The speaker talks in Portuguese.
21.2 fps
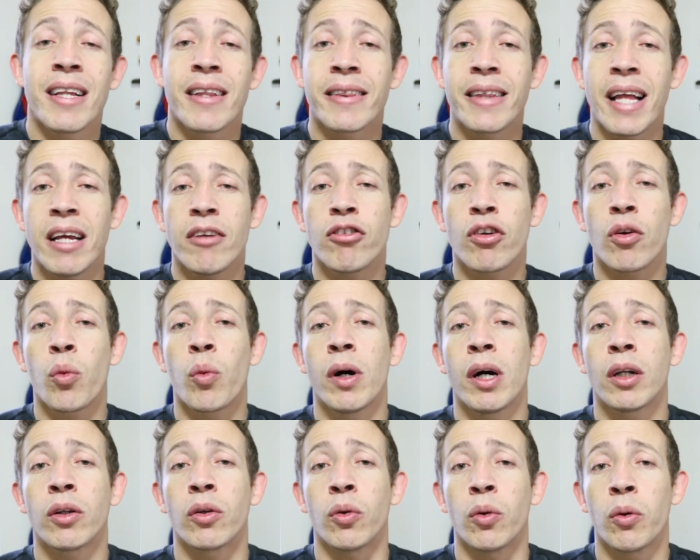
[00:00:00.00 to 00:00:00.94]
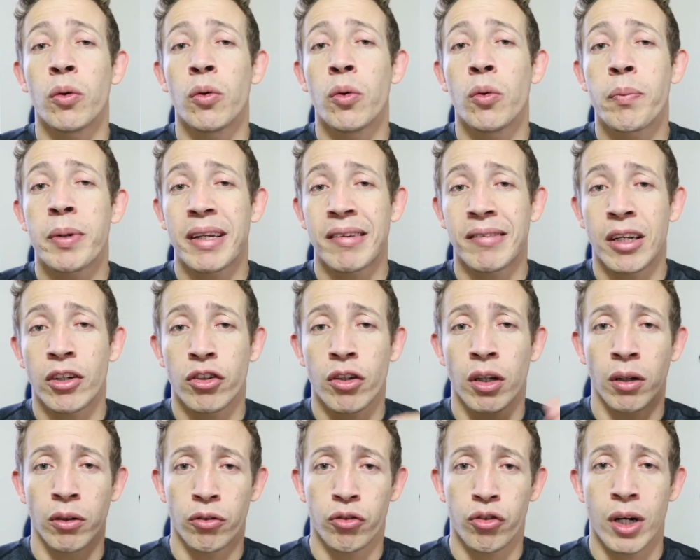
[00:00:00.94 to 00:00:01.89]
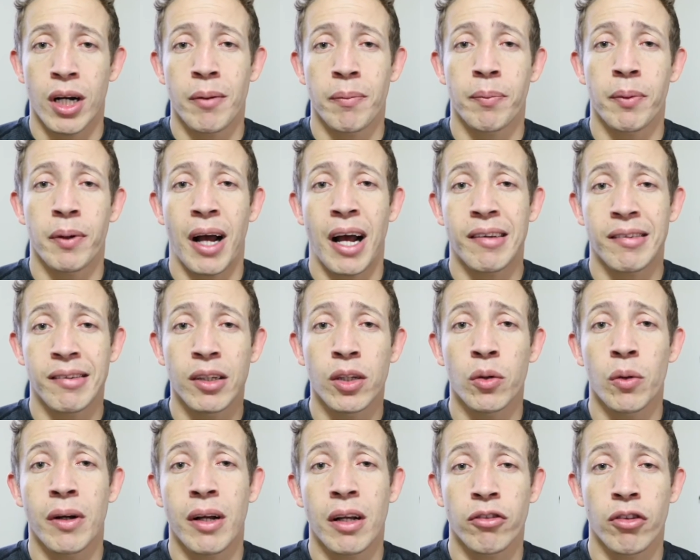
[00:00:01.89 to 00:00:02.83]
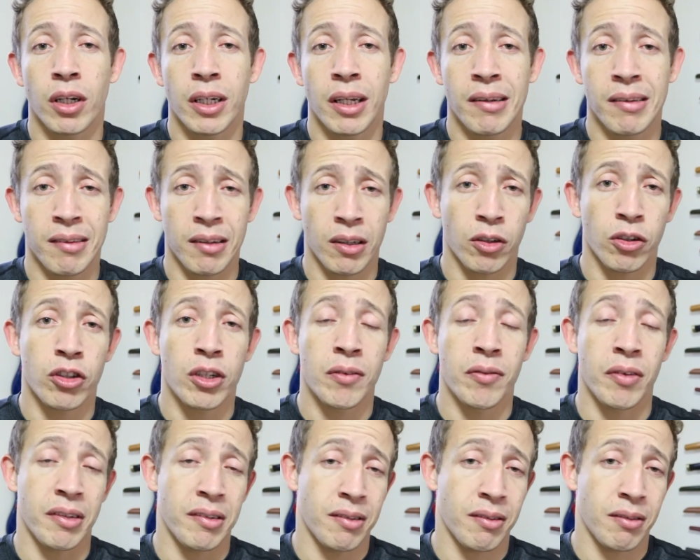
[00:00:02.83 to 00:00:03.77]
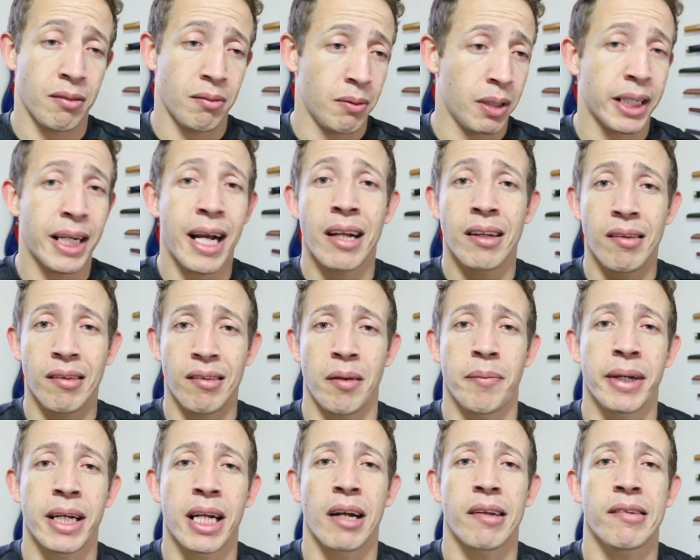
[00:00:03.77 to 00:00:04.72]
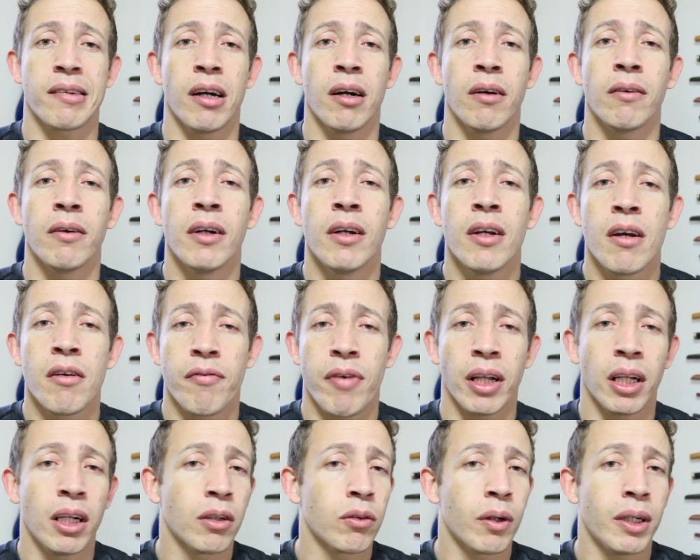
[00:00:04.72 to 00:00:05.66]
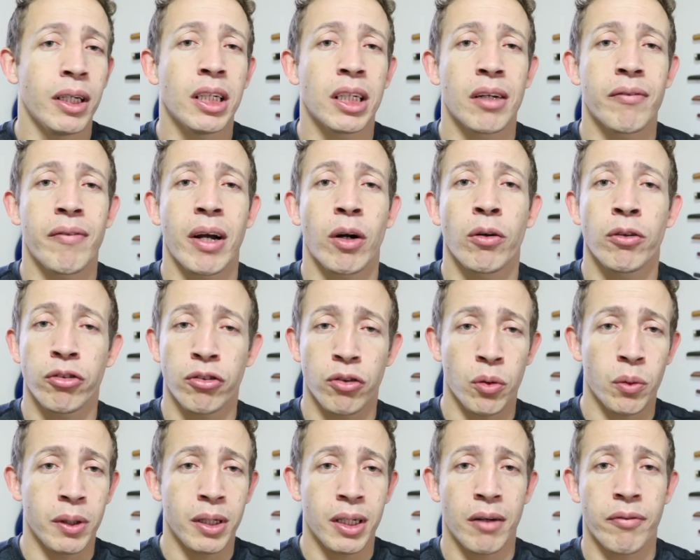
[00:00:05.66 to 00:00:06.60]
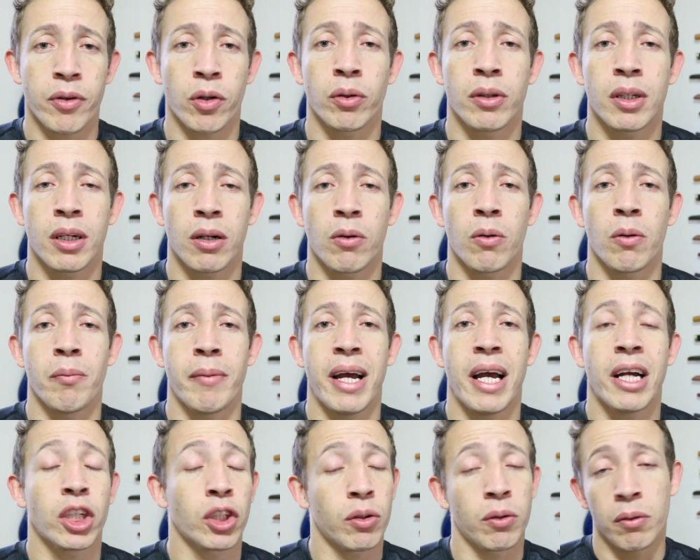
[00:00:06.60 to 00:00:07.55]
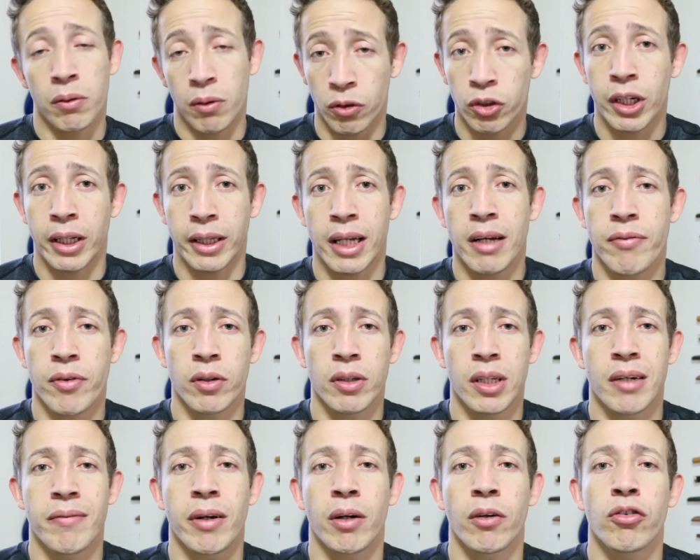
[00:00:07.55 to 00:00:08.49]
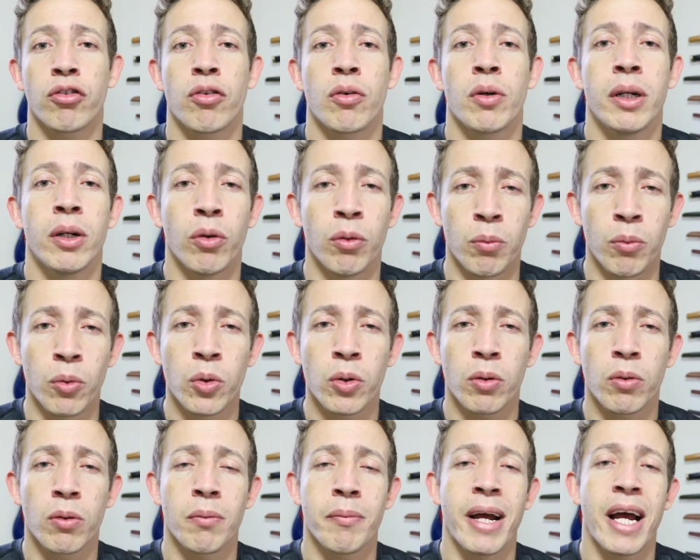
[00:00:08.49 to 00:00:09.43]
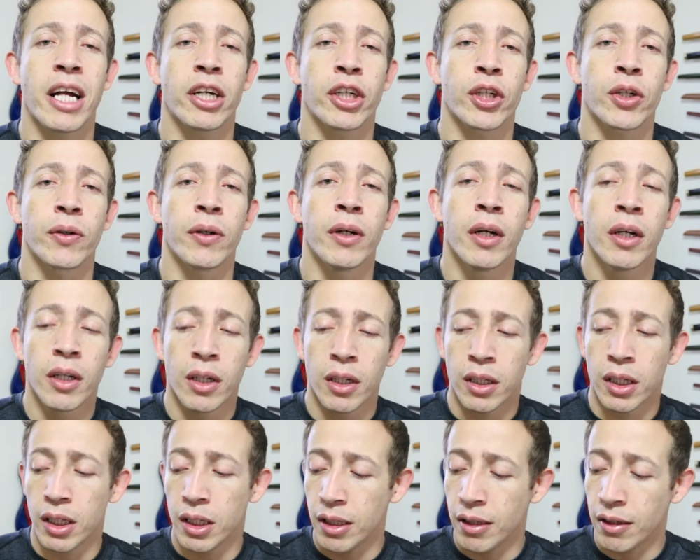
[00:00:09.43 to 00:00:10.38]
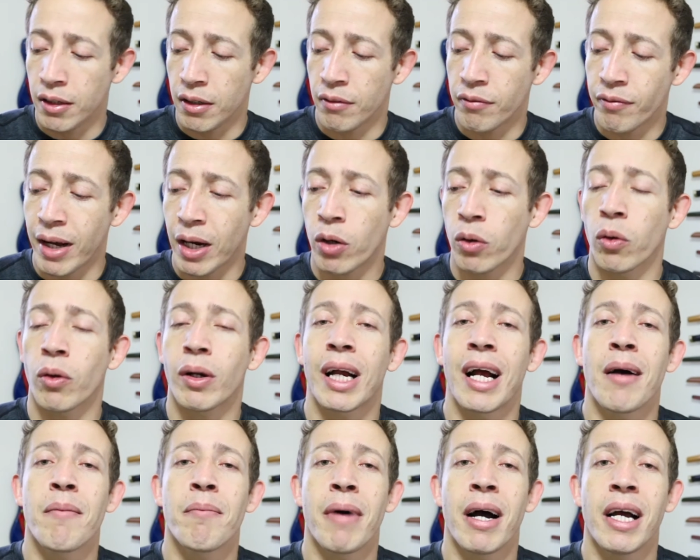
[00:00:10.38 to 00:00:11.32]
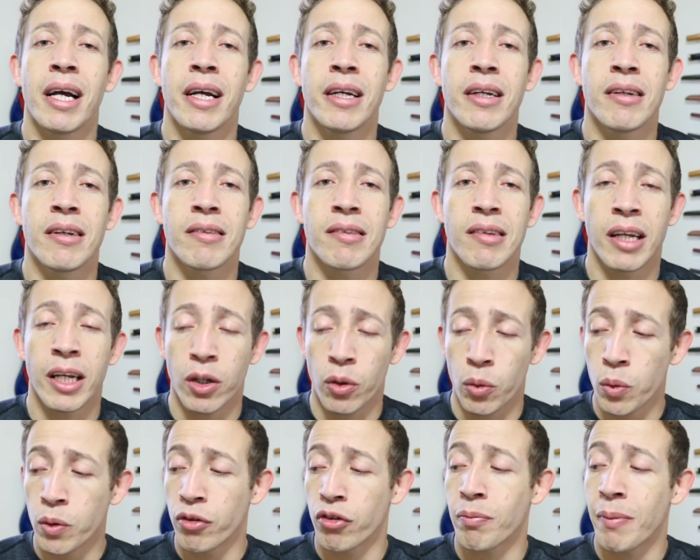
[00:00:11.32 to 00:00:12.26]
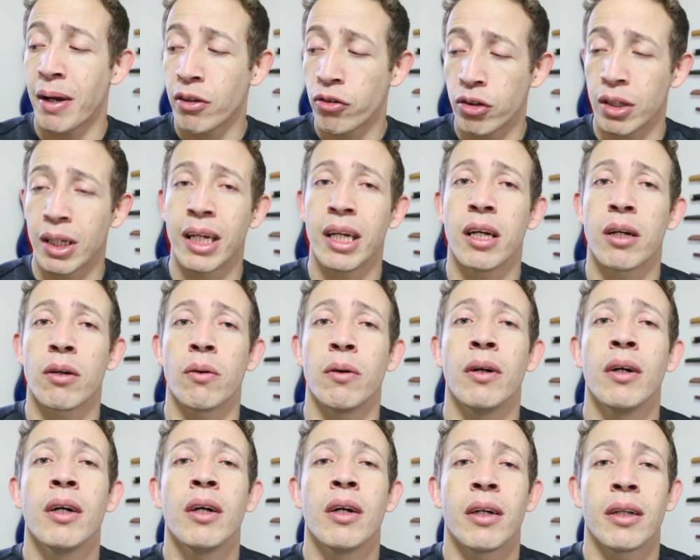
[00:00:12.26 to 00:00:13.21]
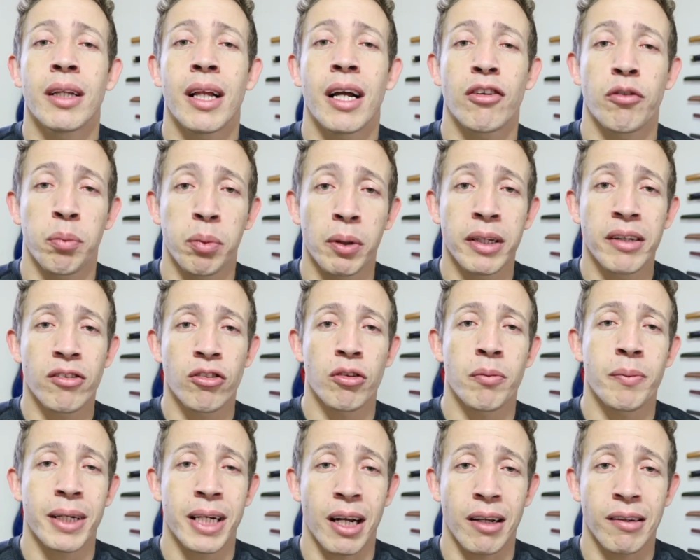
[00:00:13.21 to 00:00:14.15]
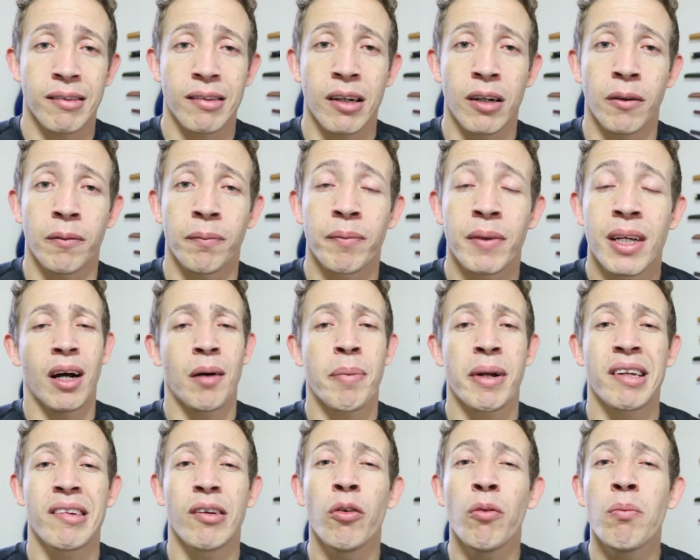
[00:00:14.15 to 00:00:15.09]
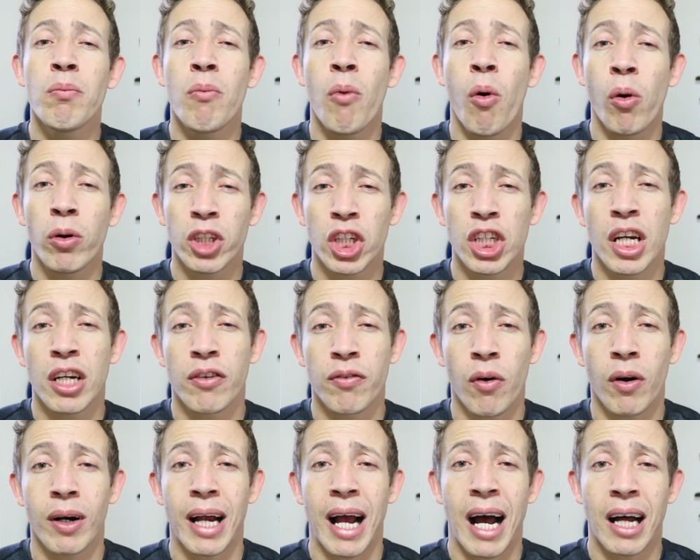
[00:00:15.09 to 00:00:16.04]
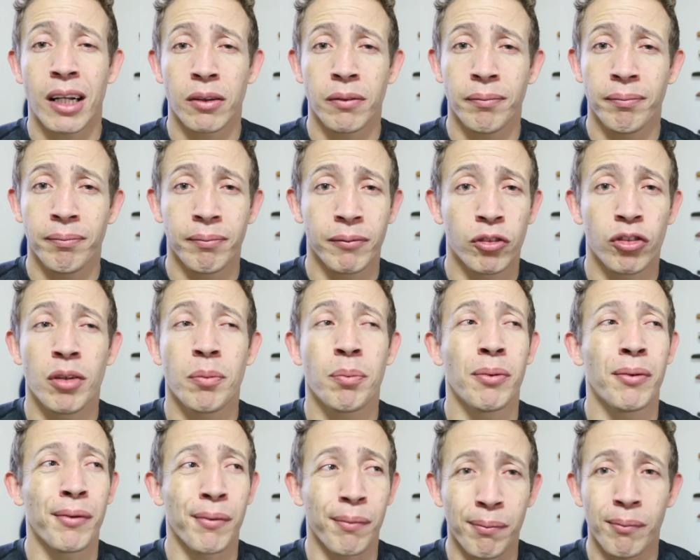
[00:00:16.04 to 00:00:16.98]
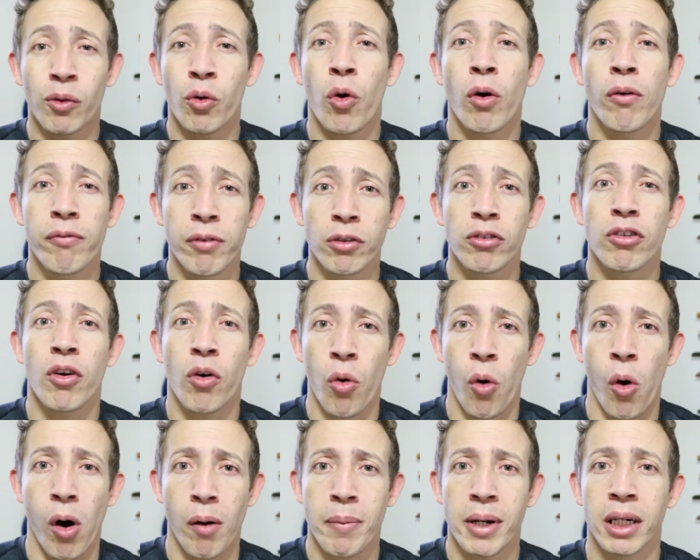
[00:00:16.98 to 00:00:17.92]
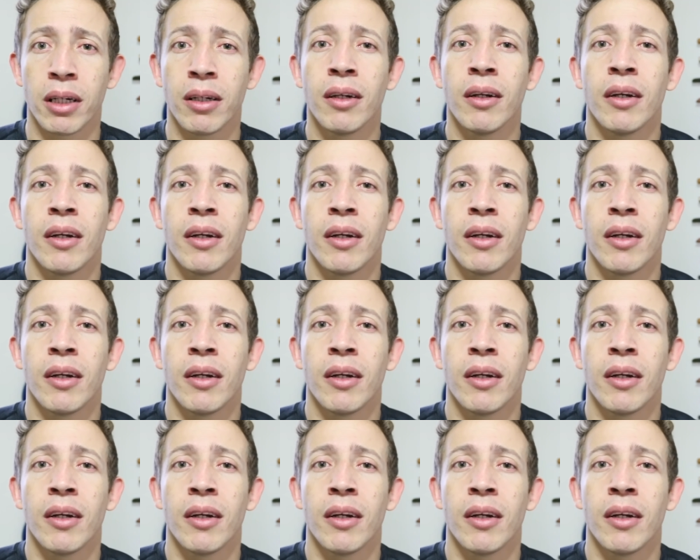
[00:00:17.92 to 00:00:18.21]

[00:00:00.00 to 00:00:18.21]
Desde quando o presidente Donald Trump assinou as ordens executivas ligadas à imigração, falando aí que vai construir a fronteira com o México, ou já tem a fronteira, vai construir o um muro com o México e vai colocar mais recursos, mais dinheiro nas polícias de imigração, apareceu um monte de advogado, tipo um covil de cobra,